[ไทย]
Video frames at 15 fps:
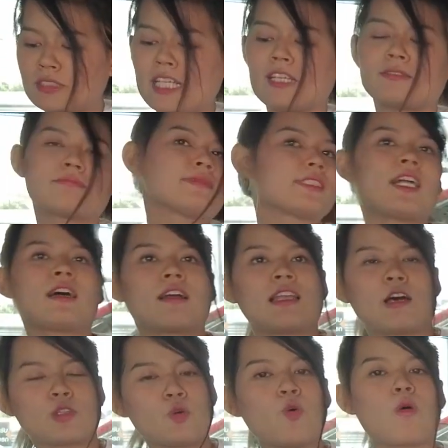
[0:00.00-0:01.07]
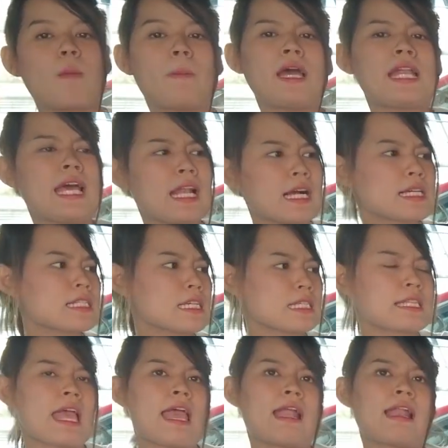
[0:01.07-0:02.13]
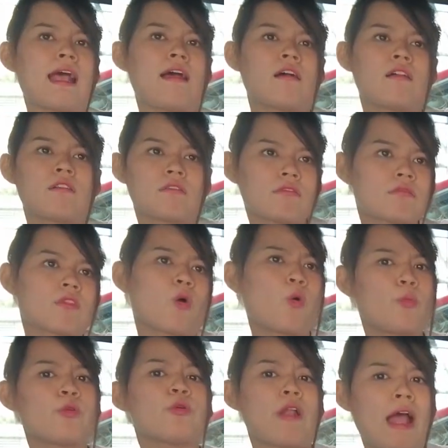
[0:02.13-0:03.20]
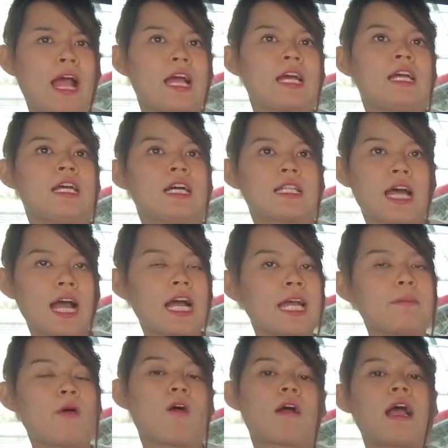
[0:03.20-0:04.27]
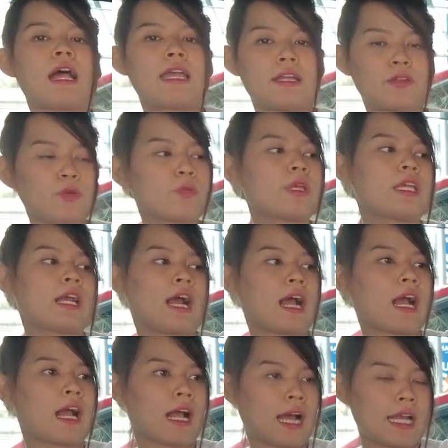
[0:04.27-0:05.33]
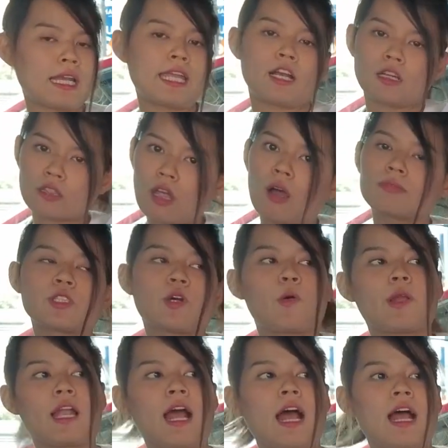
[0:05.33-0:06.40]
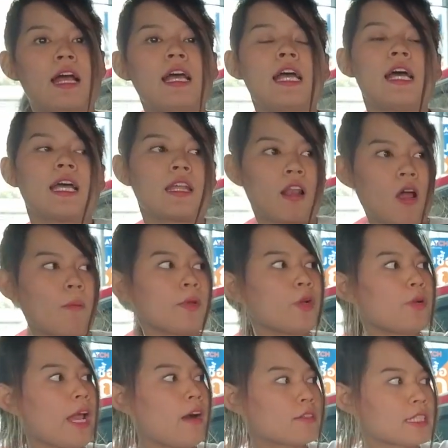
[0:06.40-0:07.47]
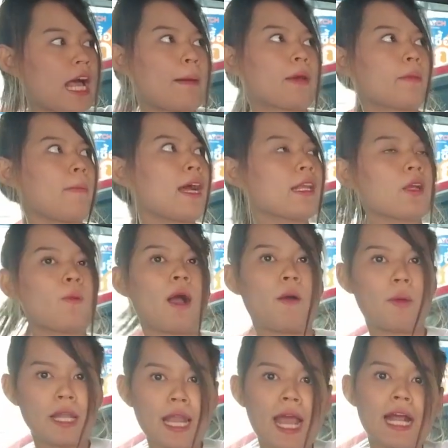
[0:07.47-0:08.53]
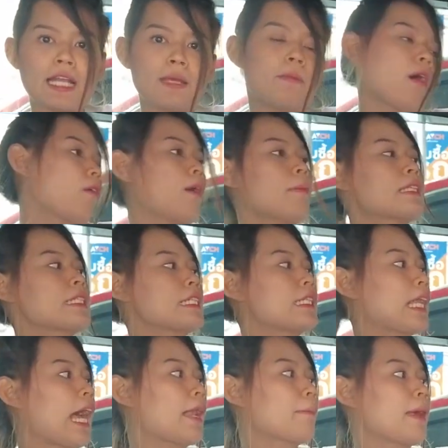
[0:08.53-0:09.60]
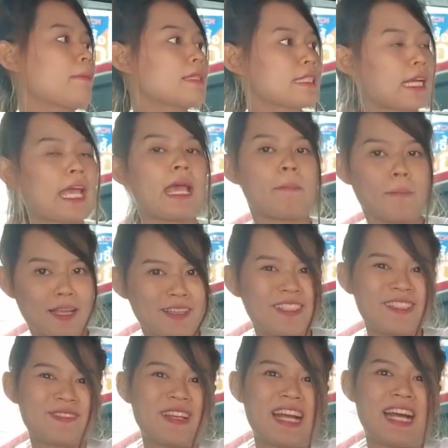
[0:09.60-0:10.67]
จริงแล้วถูกกว่าป้ายแดงตั้ง4ี่แสนอะคุ้มอยู่นะ ถ้าใครมองหา SUV อะคันนี้ก็ตโจทย์นะคะเดี๋ยวลองไปดูแถว 3 กันบ้างดีกว่าว่านั่งที่บอกว่ามันจะอึดอัดไหมมันจะแคบไหมไป